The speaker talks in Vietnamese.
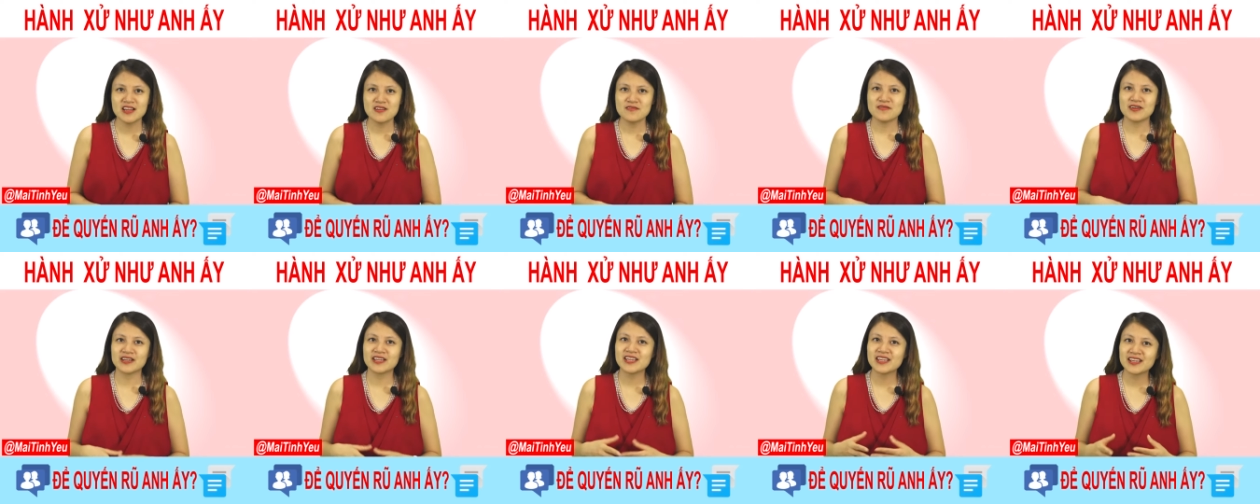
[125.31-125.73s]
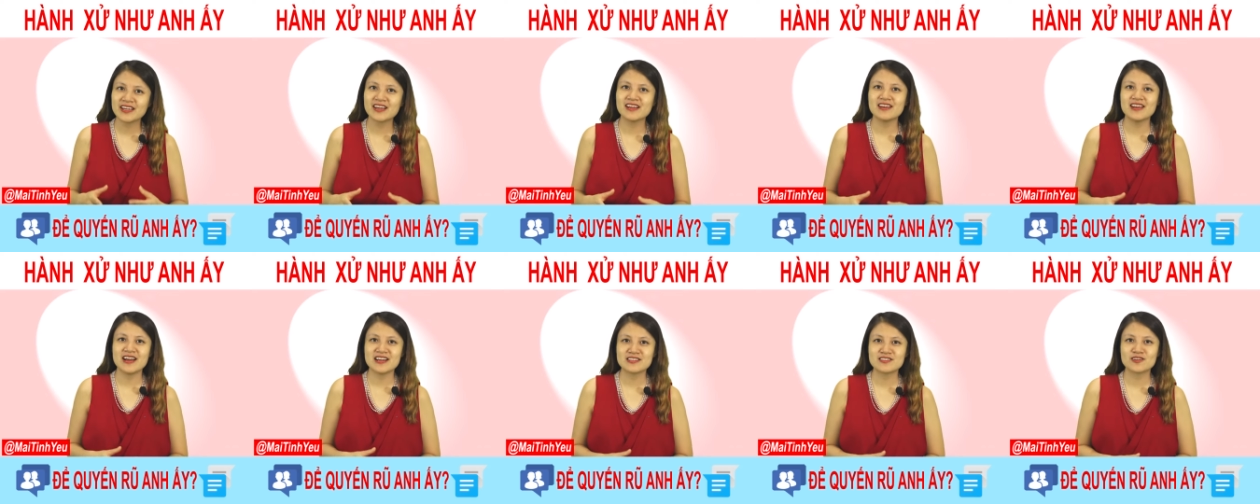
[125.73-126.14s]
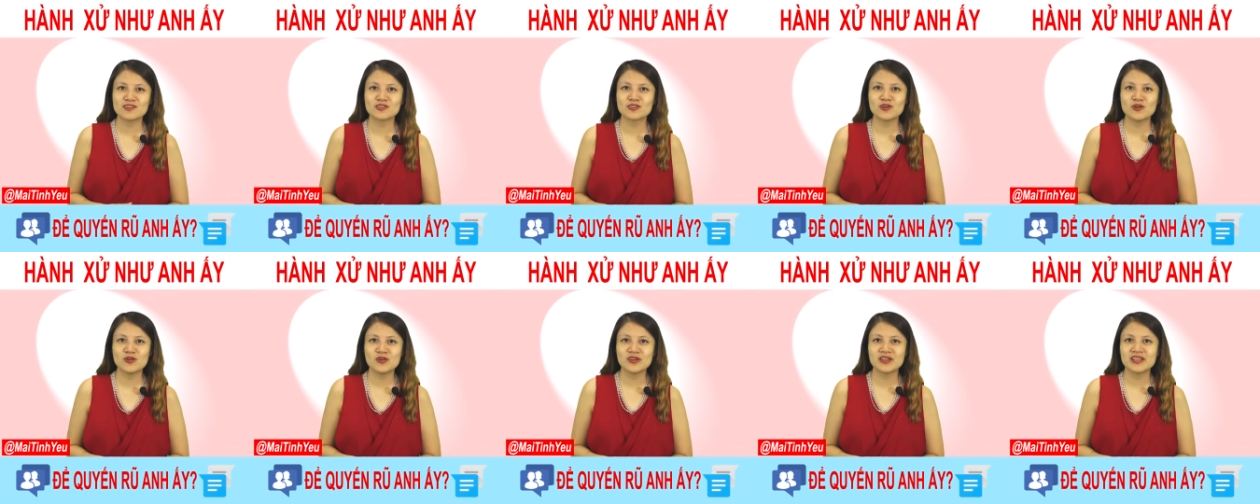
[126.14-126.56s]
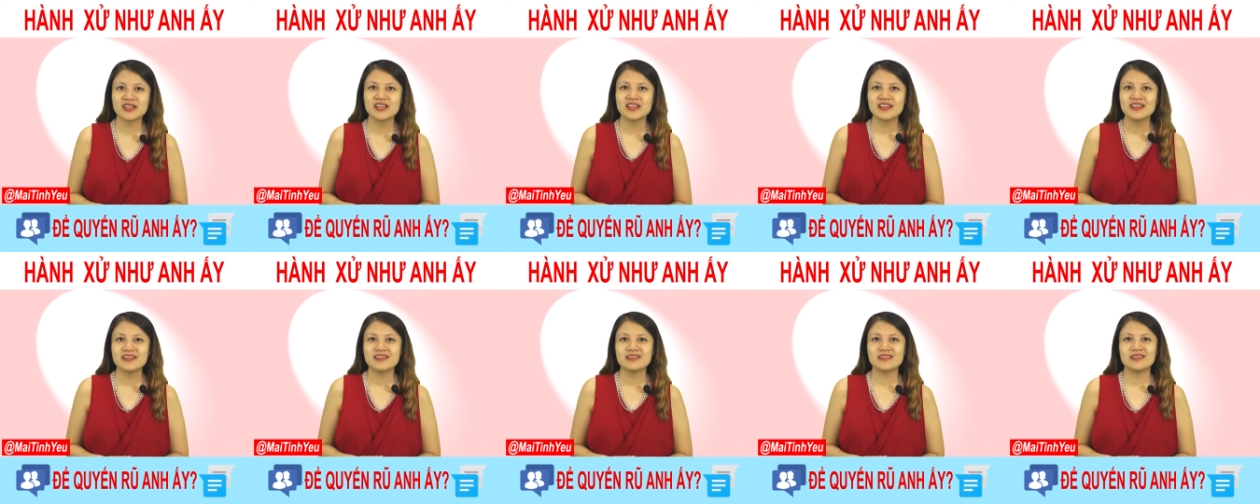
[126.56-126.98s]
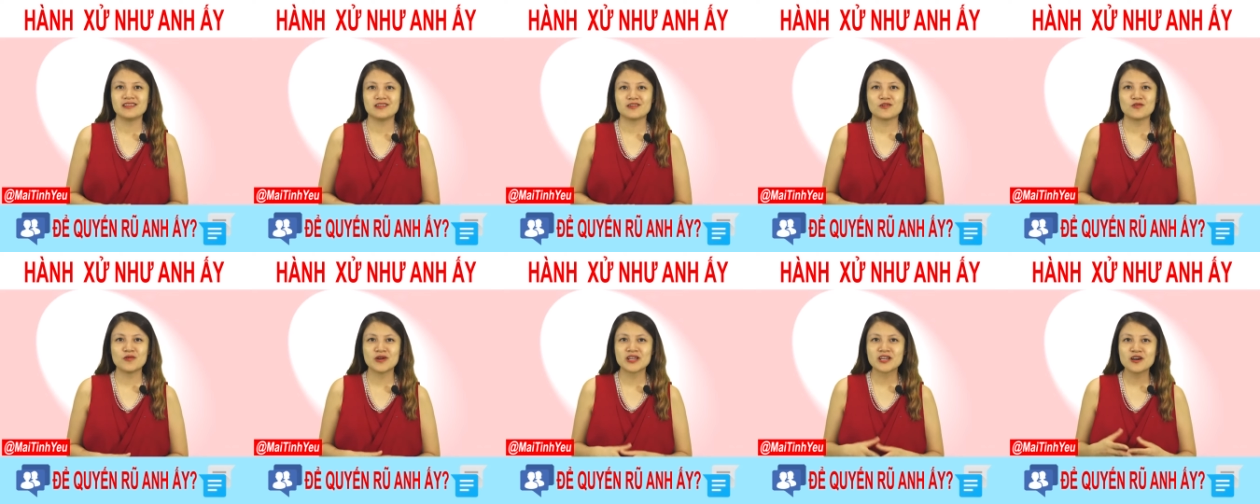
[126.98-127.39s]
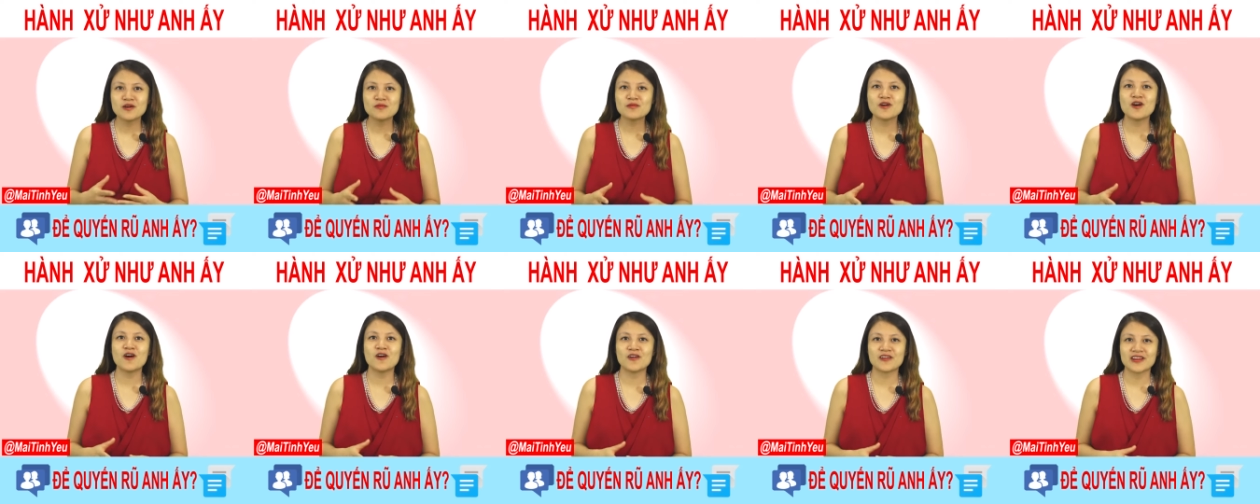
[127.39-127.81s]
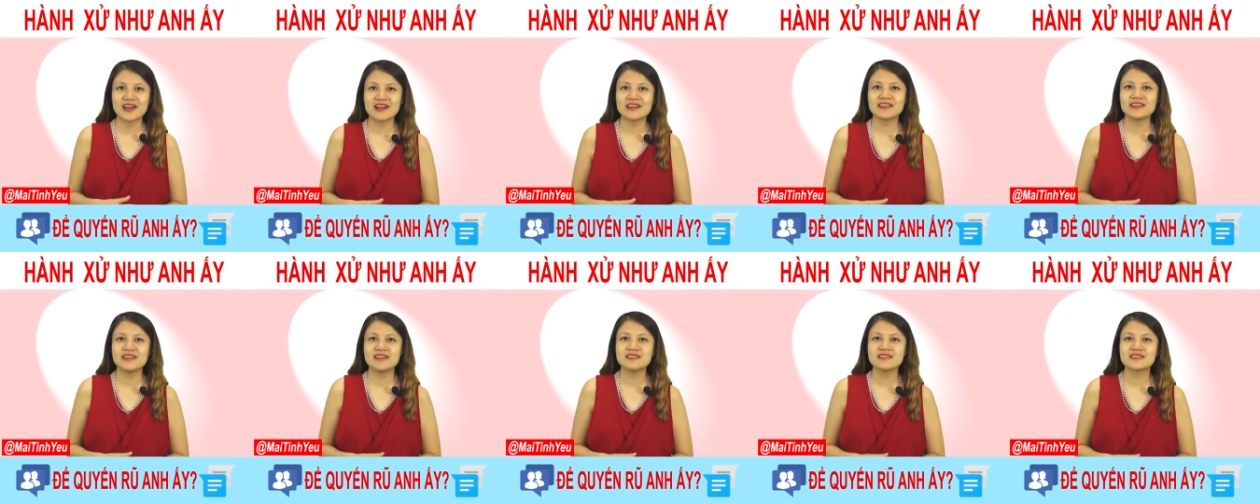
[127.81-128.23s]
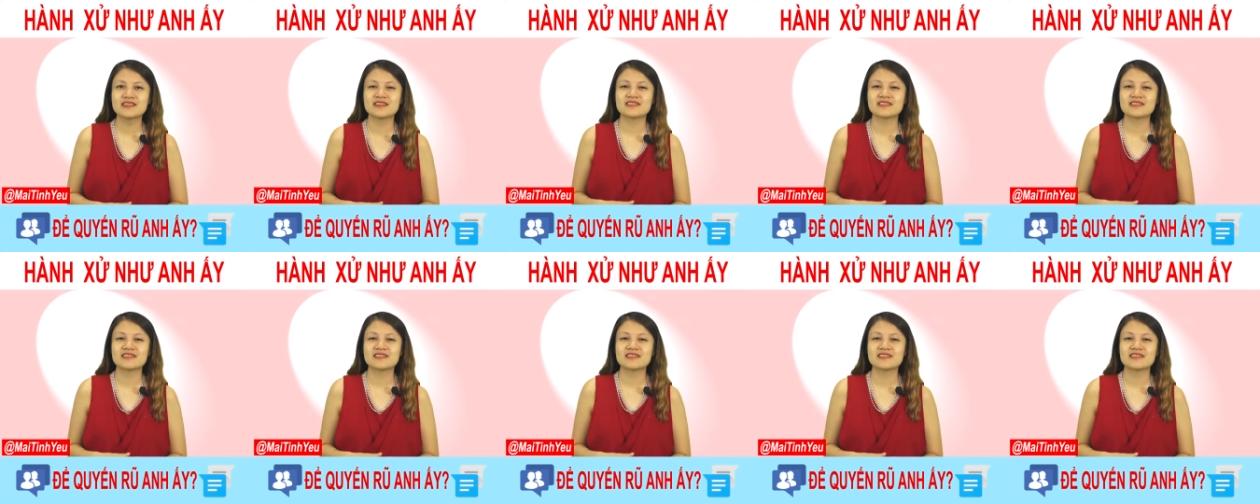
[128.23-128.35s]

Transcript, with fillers: và khi kể lại cho tôi thì cô ấy không khỏi ngạc nhiên